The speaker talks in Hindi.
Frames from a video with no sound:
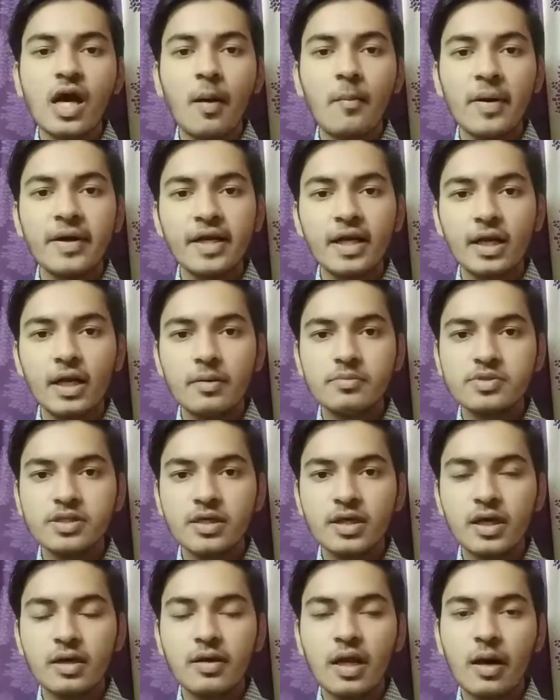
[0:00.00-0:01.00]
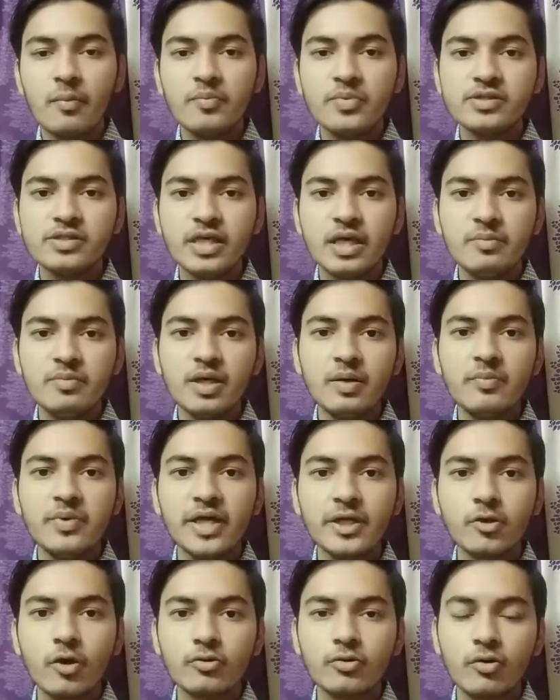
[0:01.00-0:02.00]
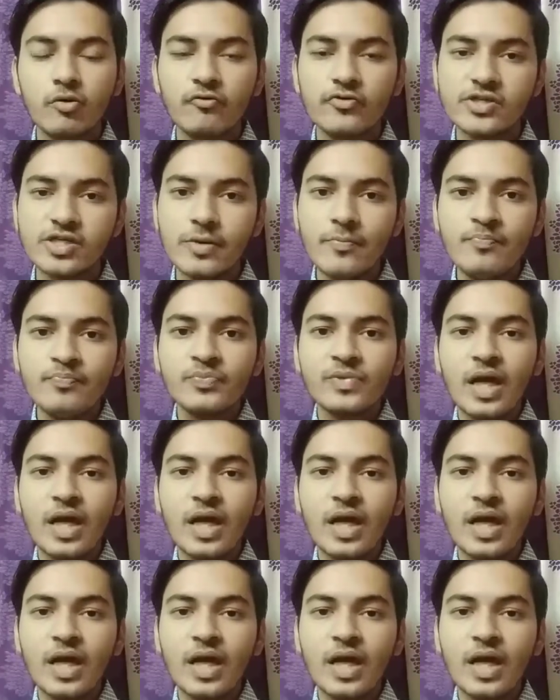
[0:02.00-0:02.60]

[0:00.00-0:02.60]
हमारे टेलीग्राम चैनल का नाम भी सेम ही है बिंग डॉक्टर प्रोफिशन